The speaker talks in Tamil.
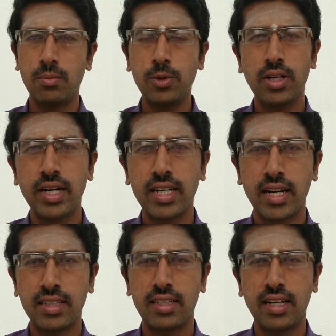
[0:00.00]
முன்னாடி
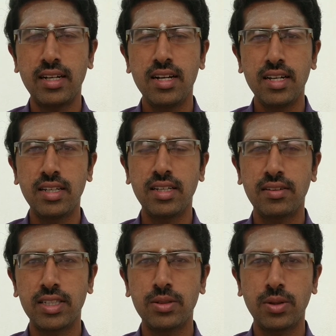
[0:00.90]
காலத்துல இங்க
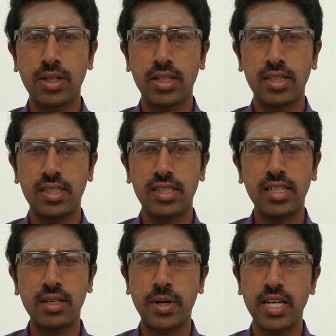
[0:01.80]
வந்து ஒரு
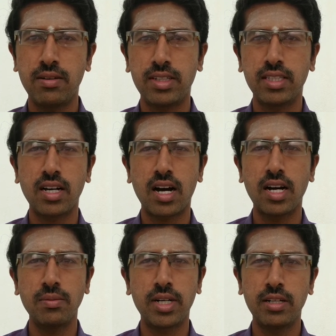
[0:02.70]
சின்ன பையன் வந்து
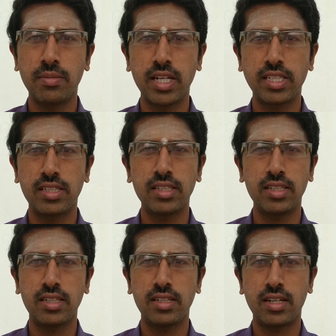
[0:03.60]
ஆடு மாடு மேய்ச்சிட்டு
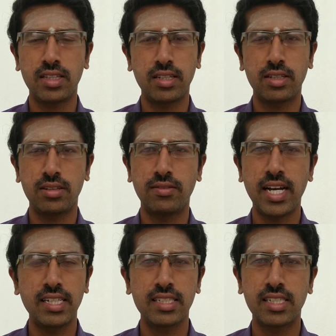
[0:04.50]
அந்த
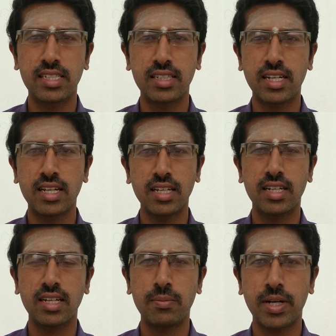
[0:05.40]
வேலை செஞ்சுட்டு இருந்தாங்க அங்க
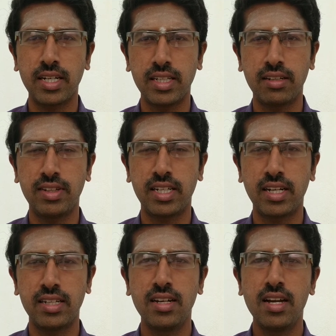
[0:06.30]
இருக்கிற பண்ணையார் வீட்டுல